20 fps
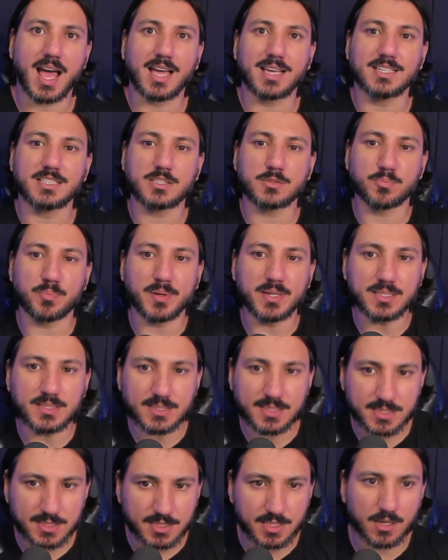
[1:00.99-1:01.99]

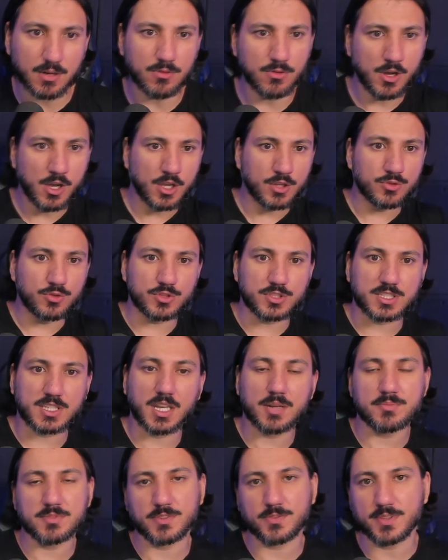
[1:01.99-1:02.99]
expansão dos
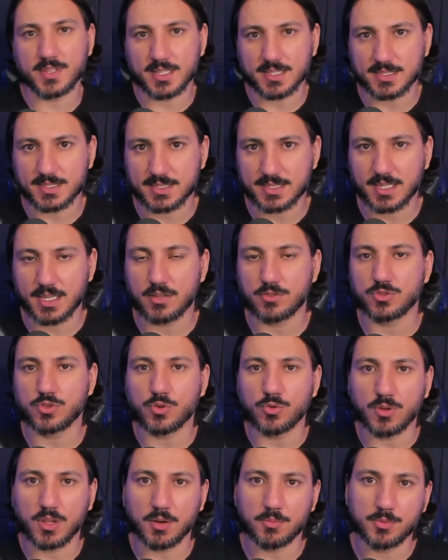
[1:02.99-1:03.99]
crimes financeiros
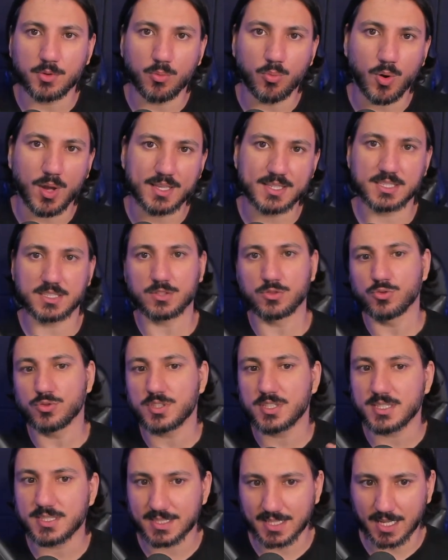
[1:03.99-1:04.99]
com criptomoedas
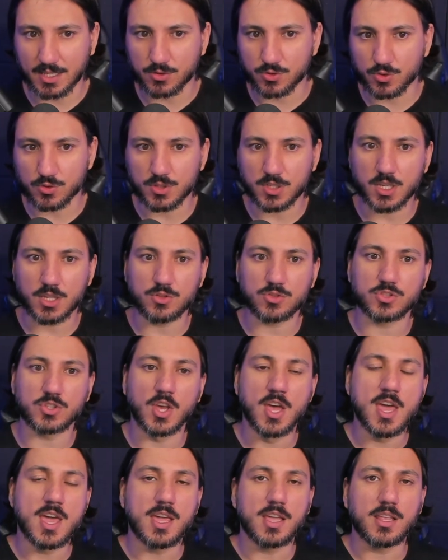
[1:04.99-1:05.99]
nos Estados Unidos.
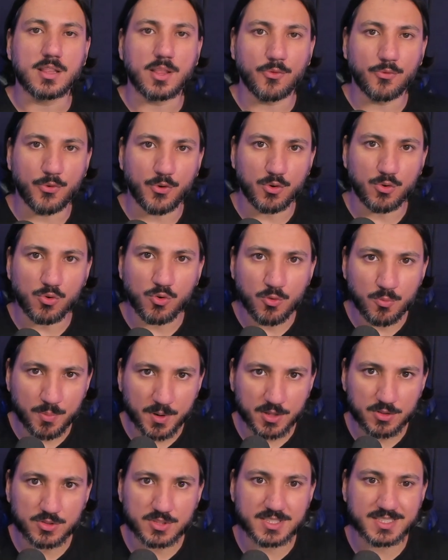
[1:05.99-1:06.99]
Então, foram
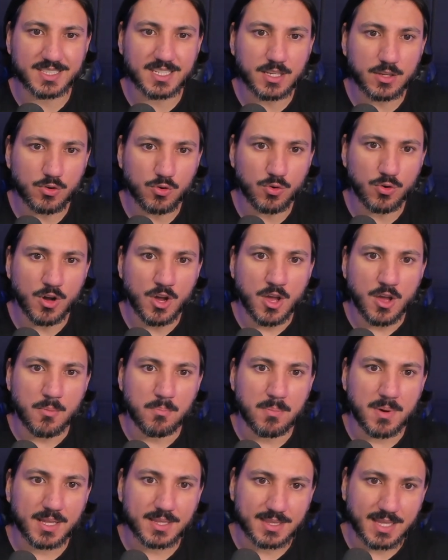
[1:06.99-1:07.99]
cumpridos cinco
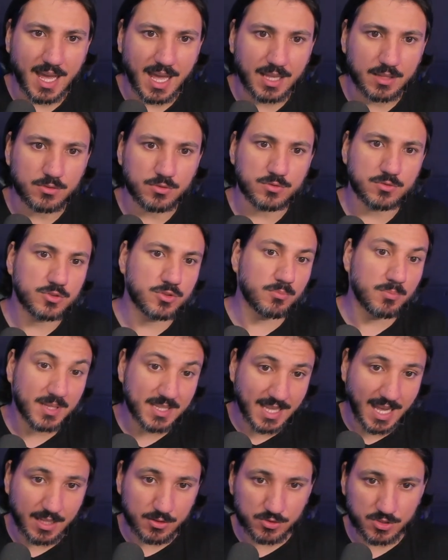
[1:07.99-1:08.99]
mandatos,
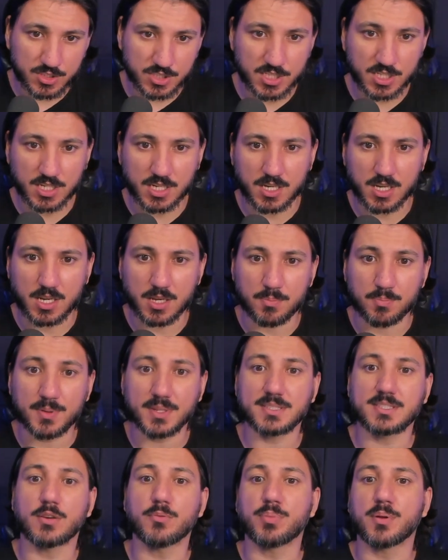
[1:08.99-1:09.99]
mandados de
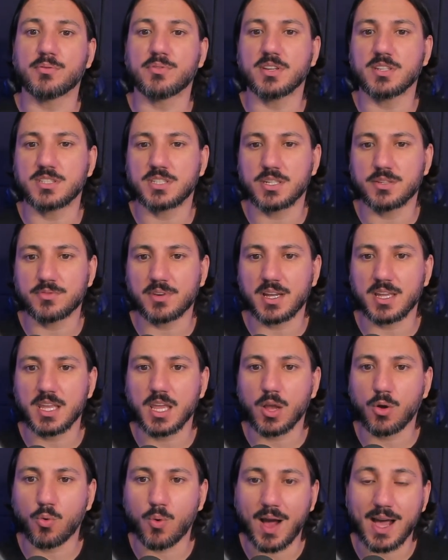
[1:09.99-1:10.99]
prisão preventiva
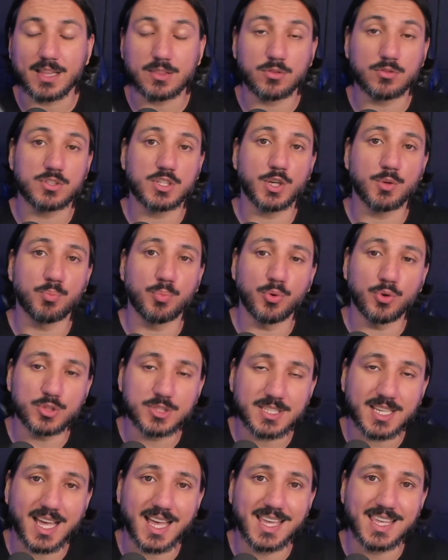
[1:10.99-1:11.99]
e quatro de de
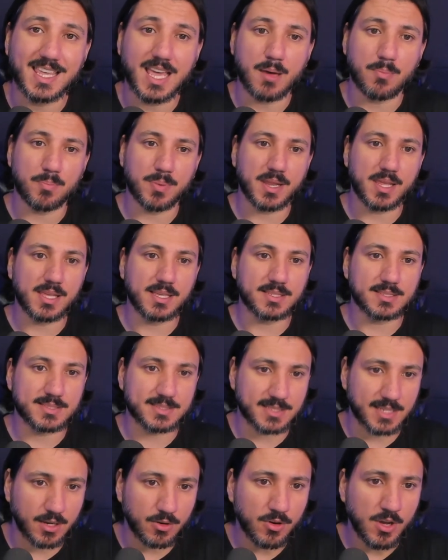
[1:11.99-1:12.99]
busca e
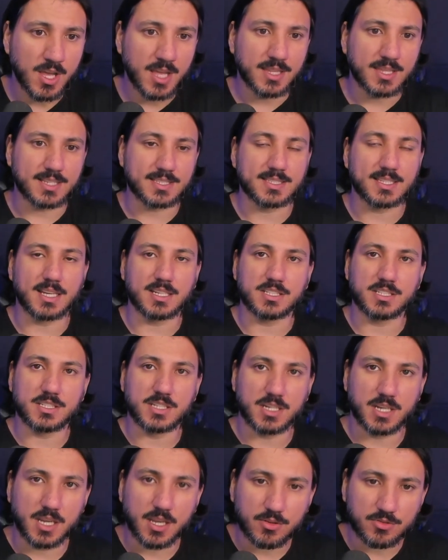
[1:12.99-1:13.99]
apreensão na cidade
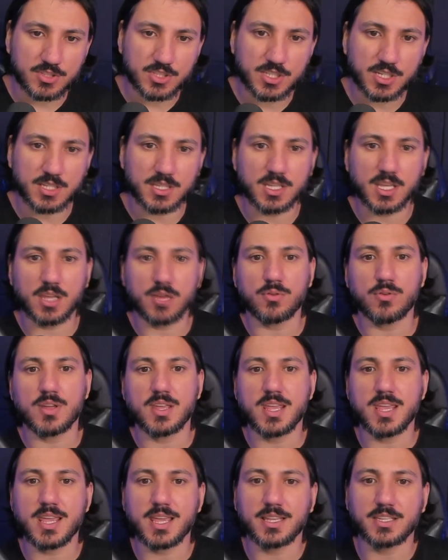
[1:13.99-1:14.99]
de Rio de Janeiro
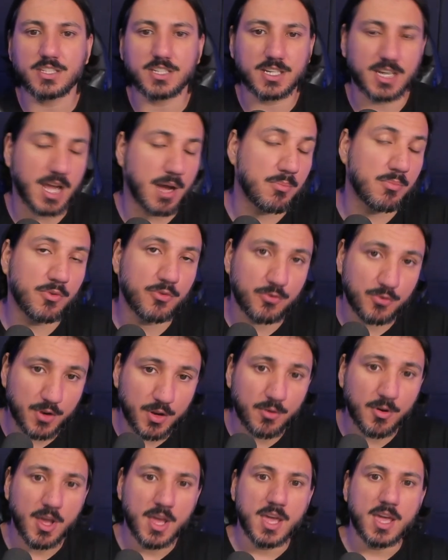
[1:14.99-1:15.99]
e de Cabo
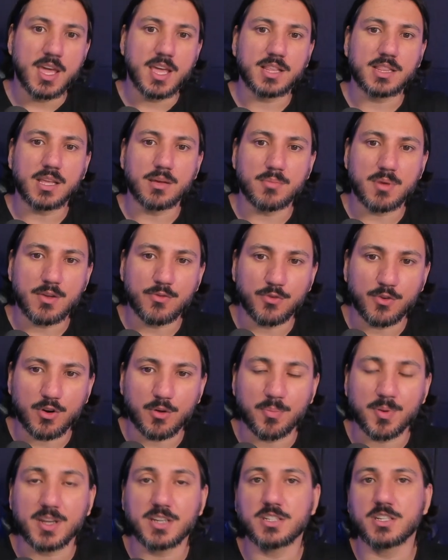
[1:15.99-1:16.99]
Frio, e também
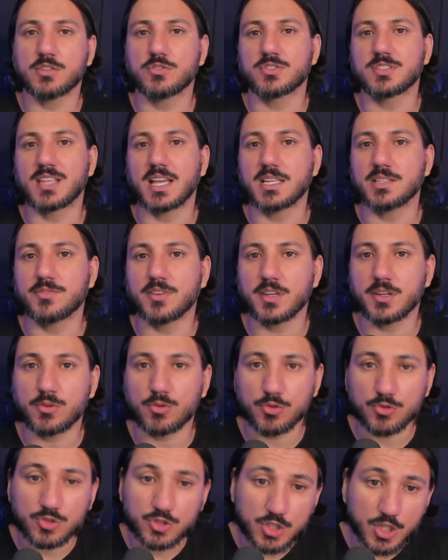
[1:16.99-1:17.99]
foram apreendidos 10
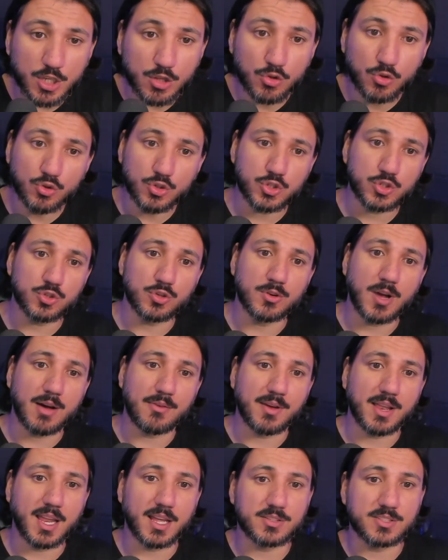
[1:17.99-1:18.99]
veículos de luxo
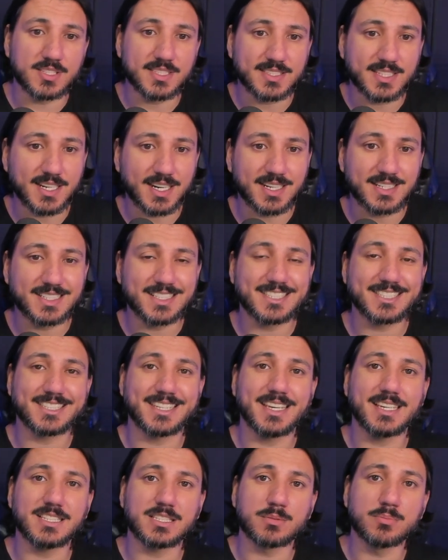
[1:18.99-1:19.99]
avaliados em cerca de
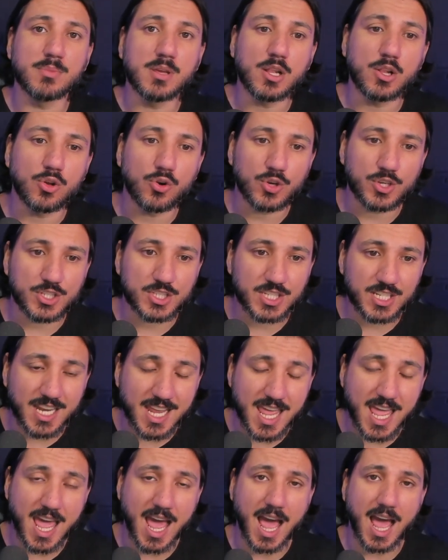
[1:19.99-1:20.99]
6 milhões de
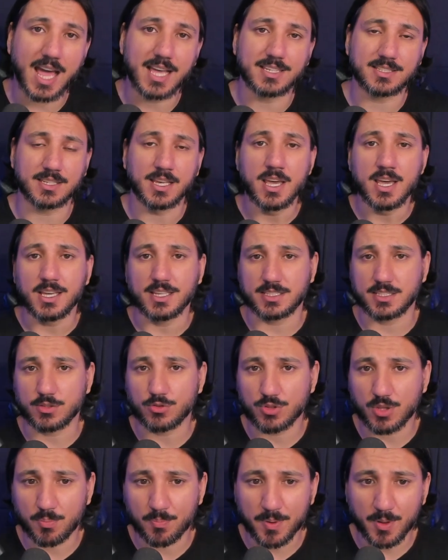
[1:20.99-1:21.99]
reais. E
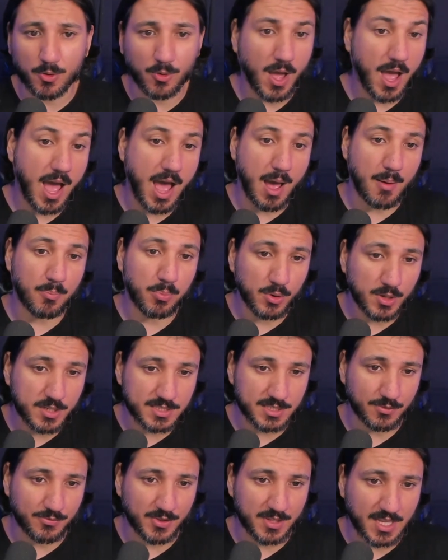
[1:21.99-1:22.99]
segundo a, a
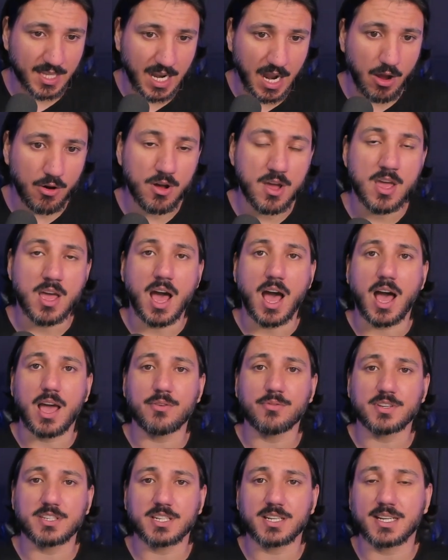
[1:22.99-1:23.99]
Polícia Federal, a
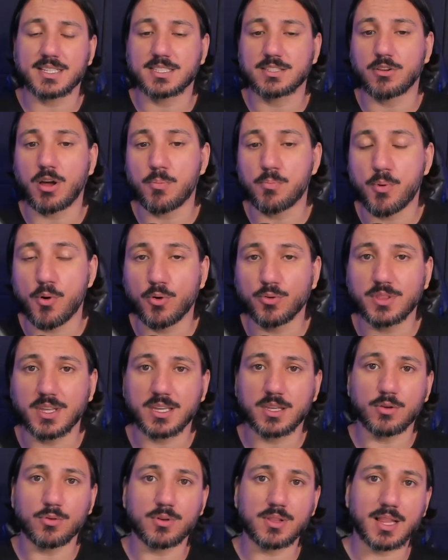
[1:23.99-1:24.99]
investigação aponta
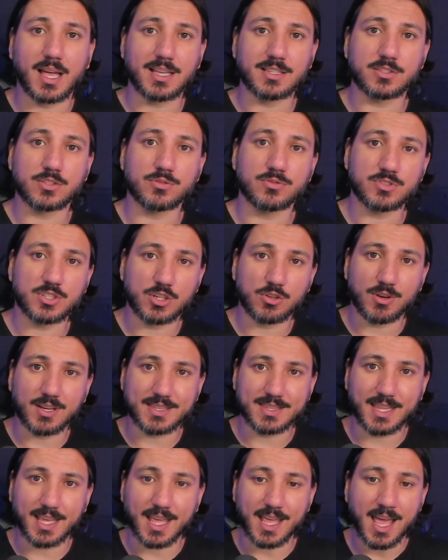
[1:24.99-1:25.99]
que o Glideson chegou
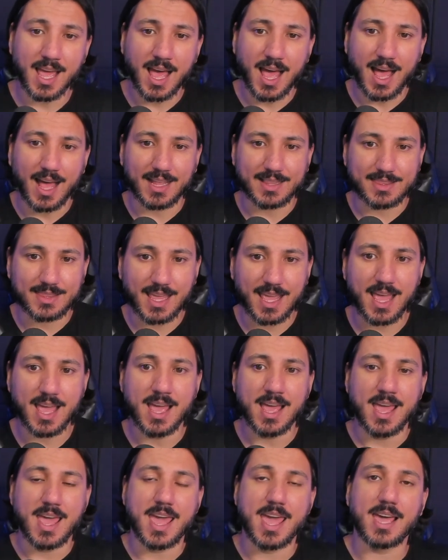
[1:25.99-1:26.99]
até, até
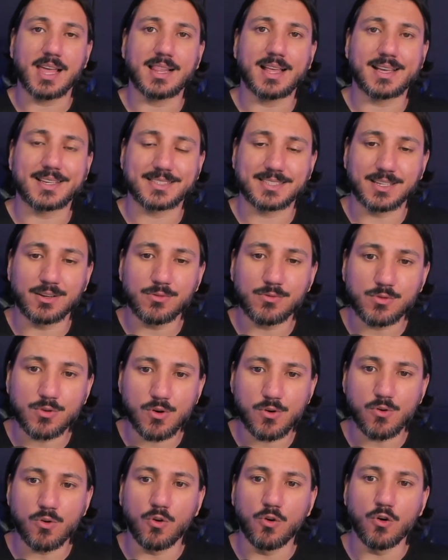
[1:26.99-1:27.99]
relação
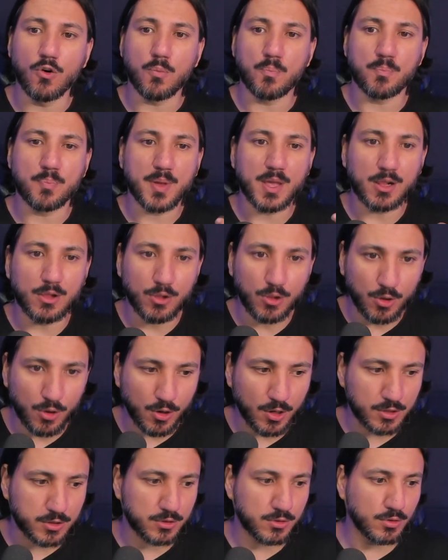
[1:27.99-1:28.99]
com o
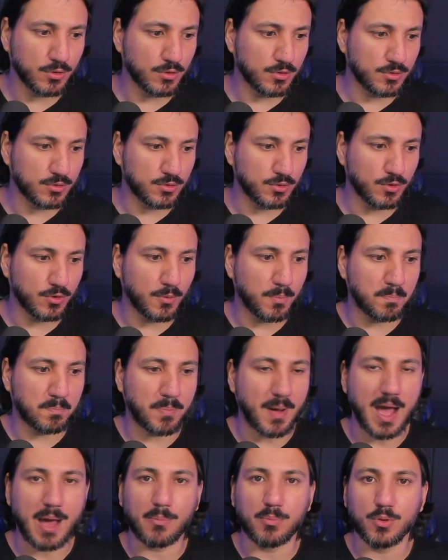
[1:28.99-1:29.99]
piloto do
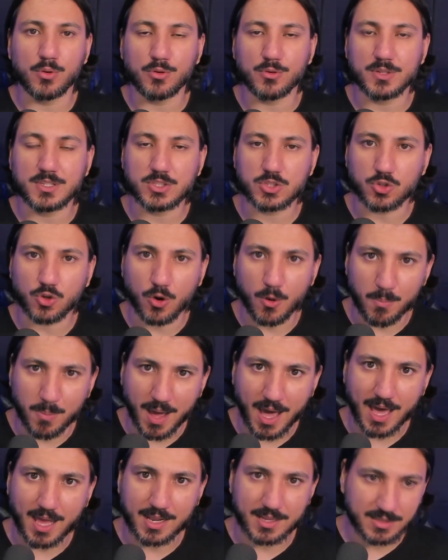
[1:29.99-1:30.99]
Pablo
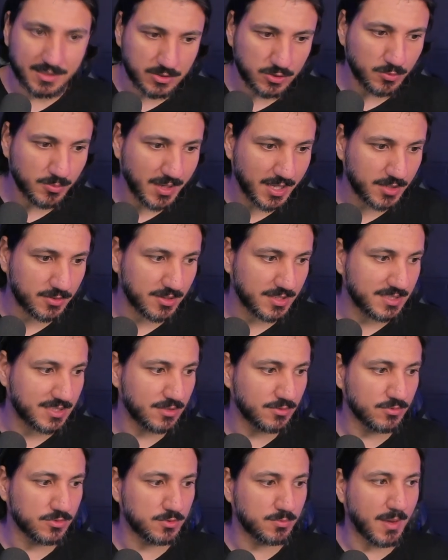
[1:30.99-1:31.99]
Escobar. Isso mesmo,
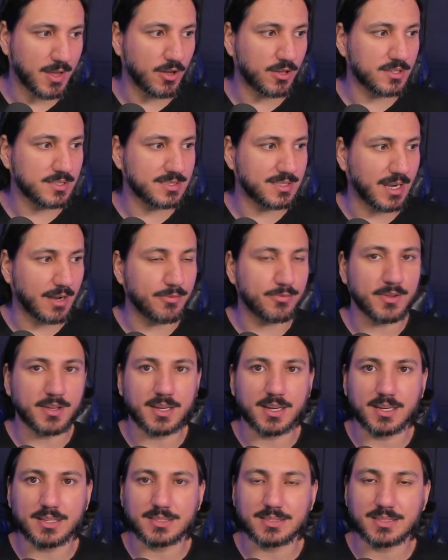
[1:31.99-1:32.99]
esse é um dos maiores
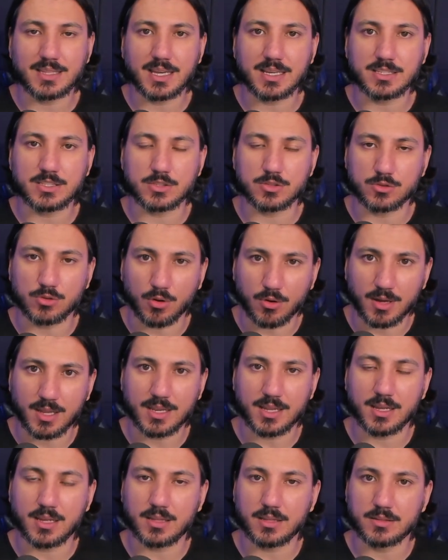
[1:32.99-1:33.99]
traficantes da
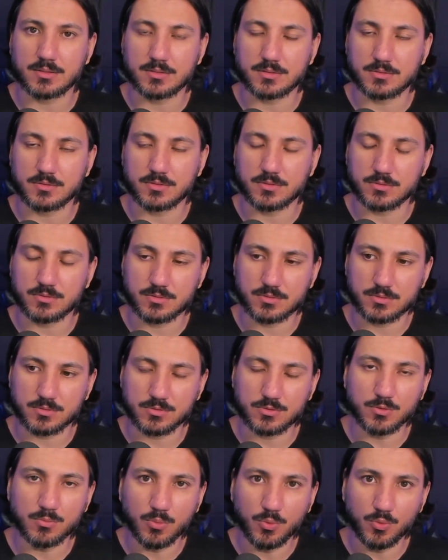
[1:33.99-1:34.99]
história do,
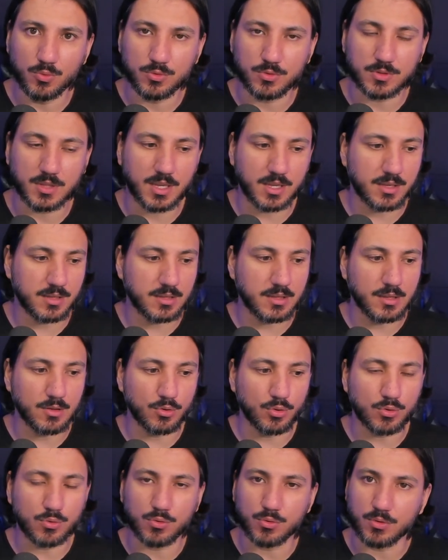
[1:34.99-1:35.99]
do mundo, né? Que
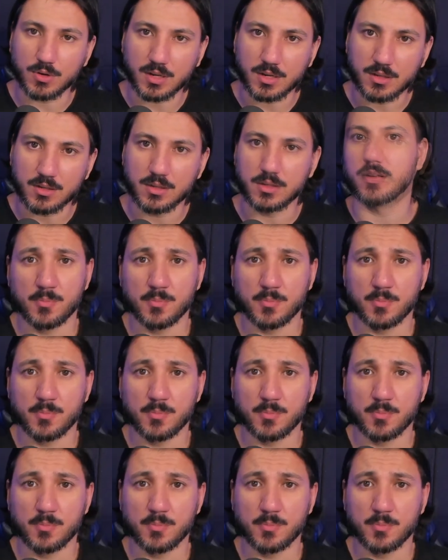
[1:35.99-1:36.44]
loucura.